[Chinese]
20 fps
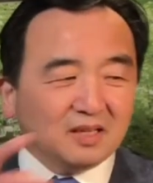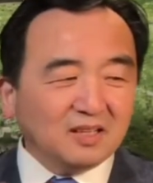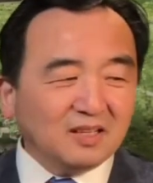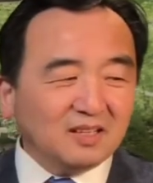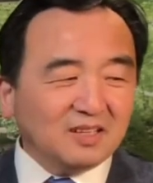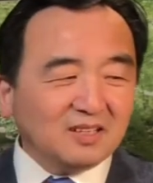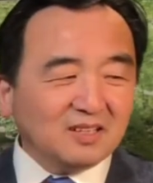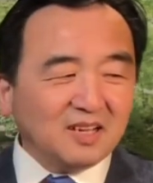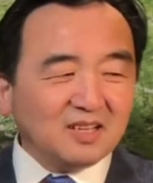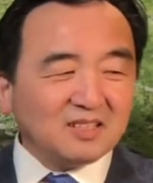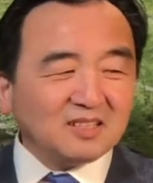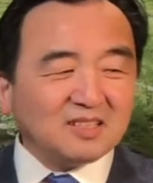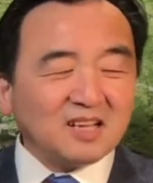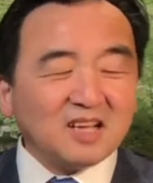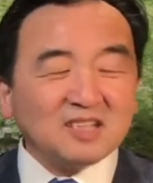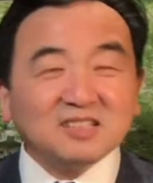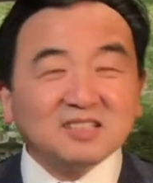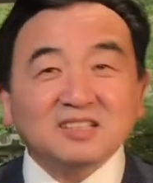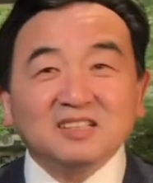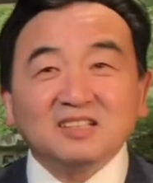他
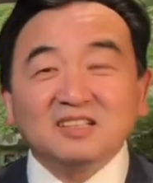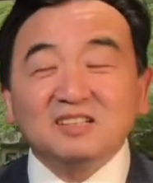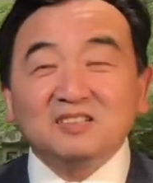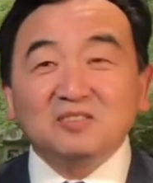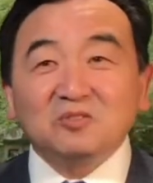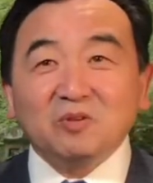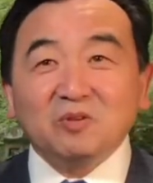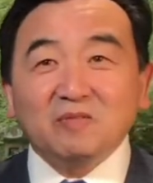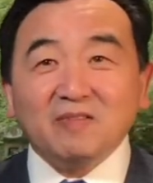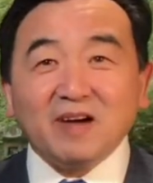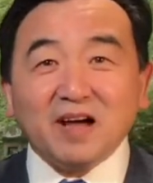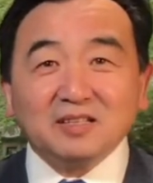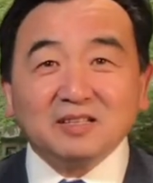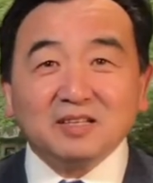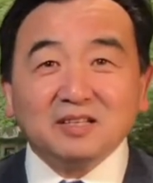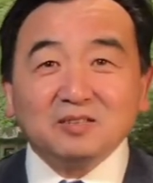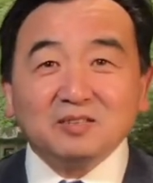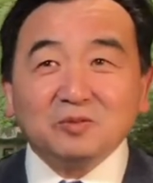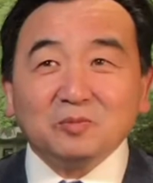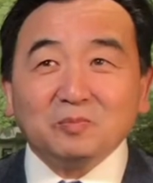他清零做法，
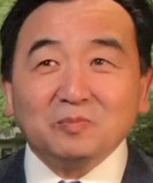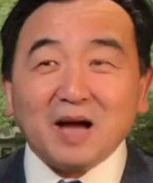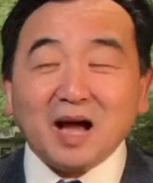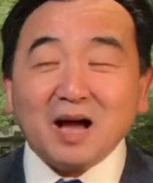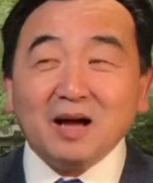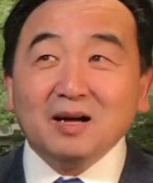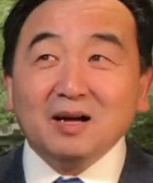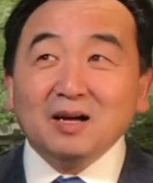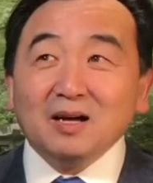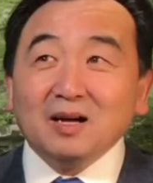他就把，